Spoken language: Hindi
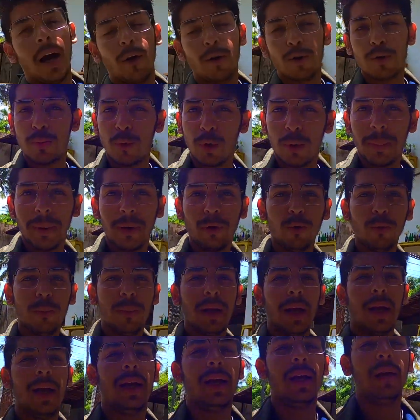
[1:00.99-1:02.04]
हाउस बोट में
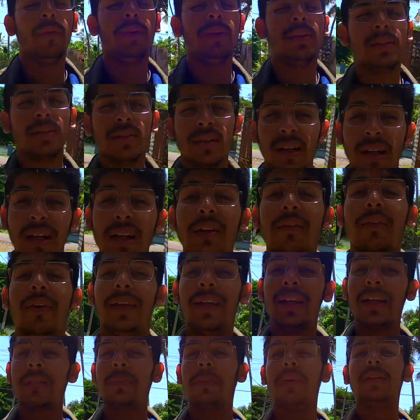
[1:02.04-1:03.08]
घूमना है विच इज़ रियली
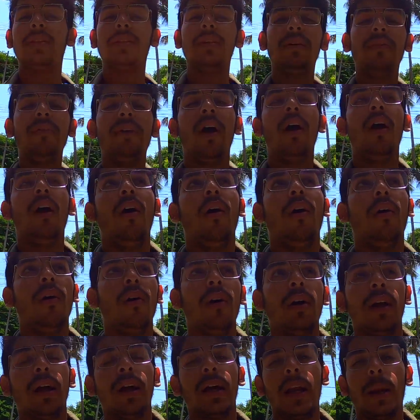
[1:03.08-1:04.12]
वेरी एक्सपेंसिव
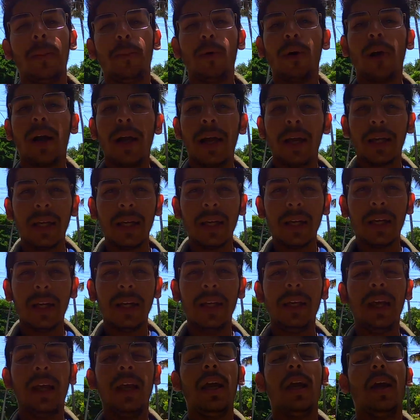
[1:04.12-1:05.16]
और अगर आपको कायाकिंग
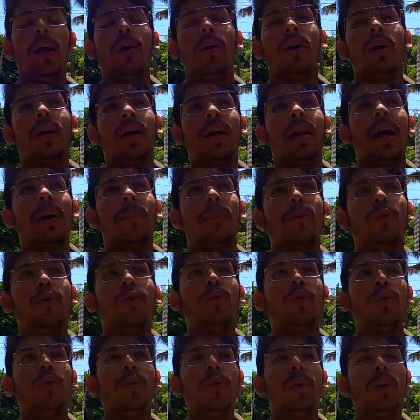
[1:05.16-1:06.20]
करनी है और अगर
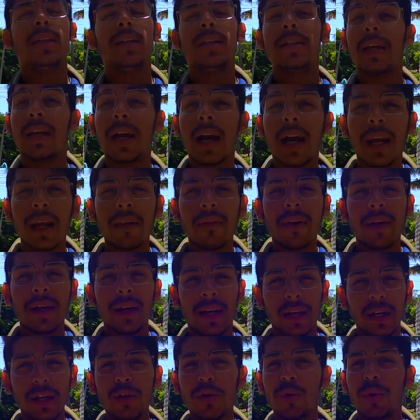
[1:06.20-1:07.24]
आपको शिकारा
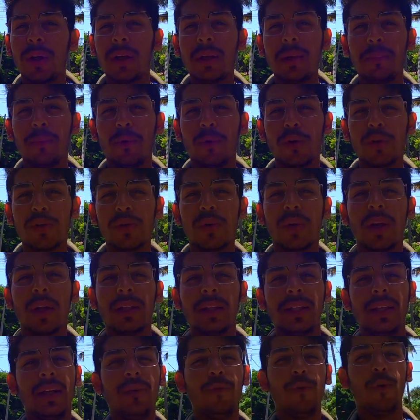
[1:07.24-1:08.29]
वगैरह छोटी बोट्स जो
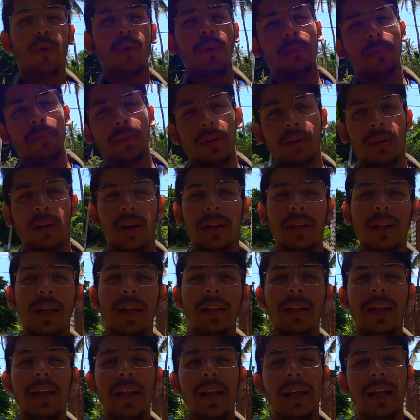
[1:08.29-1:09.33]
रहती हैं वो अंदर
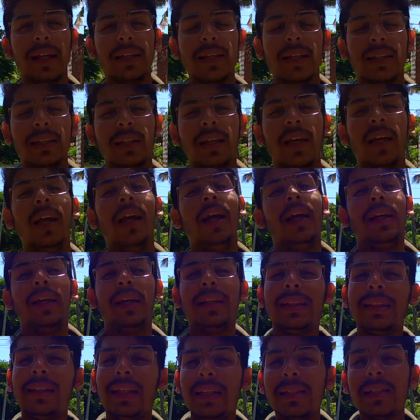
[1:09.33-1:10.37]
अंदर लेके जाती हैं ये
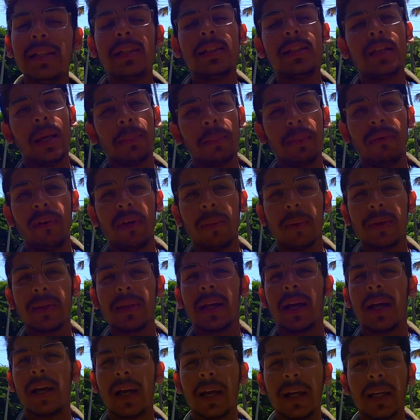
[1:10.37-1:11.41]
तीन चीज़ें यहाँ पे फेमस
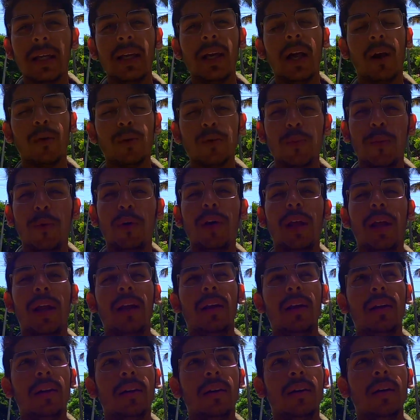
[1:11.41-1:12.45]
है कायाकिंग हाउस बोट
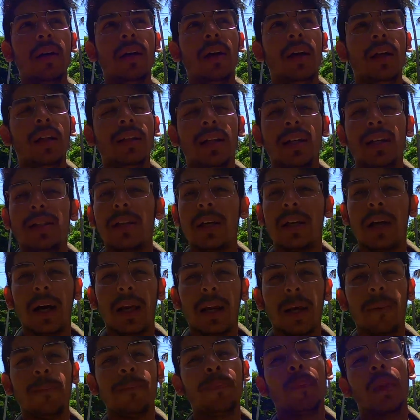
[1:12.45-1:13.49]
एंड दैट
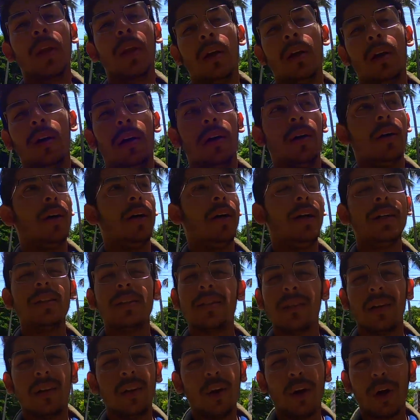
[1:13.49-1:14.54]
शिकारा
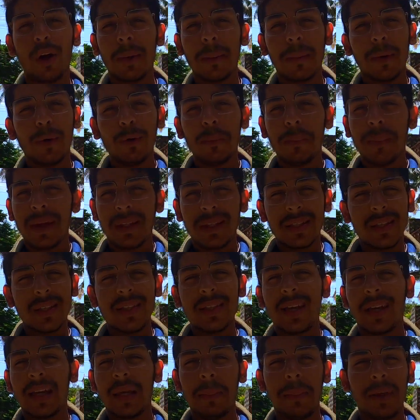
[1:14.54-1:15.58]
इट्स नॉट अबाउट बीचेस
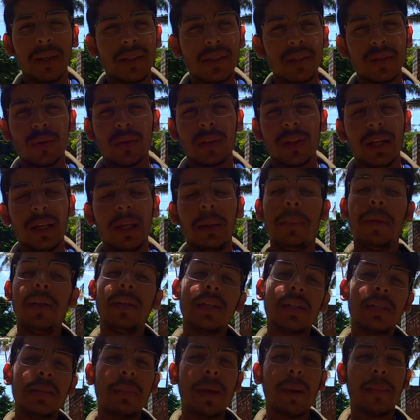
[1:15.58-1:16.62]
यहाँ के बीचेस उतने नहीं
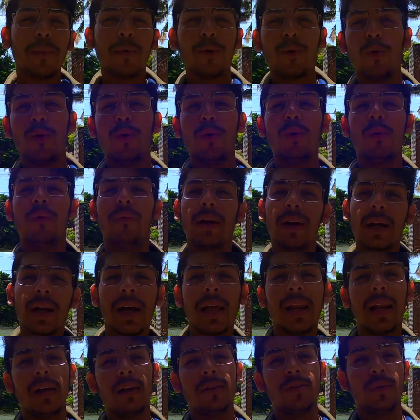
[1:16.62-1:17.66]
बीचेस में आपको
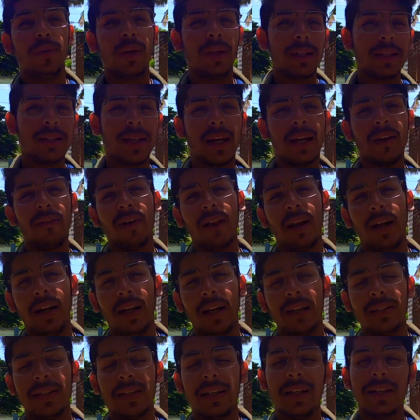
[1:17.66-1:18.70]
वर्काला जो नेक्स्ट जाने वाले
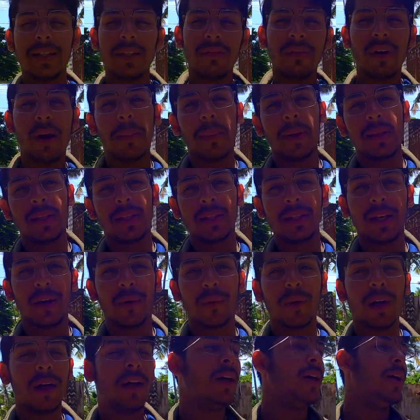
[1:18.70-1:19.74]
डेस्टिनेशन वहाँ पे अच्छे
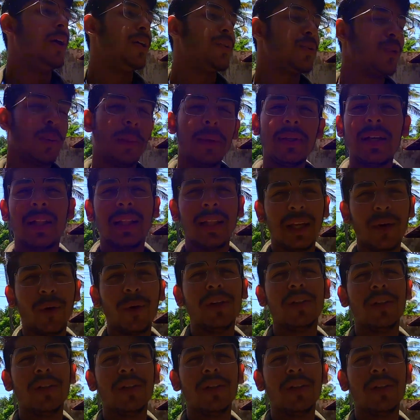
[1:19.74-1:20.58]
दिखाऊंगा सो so, अभी चलते हैं कोई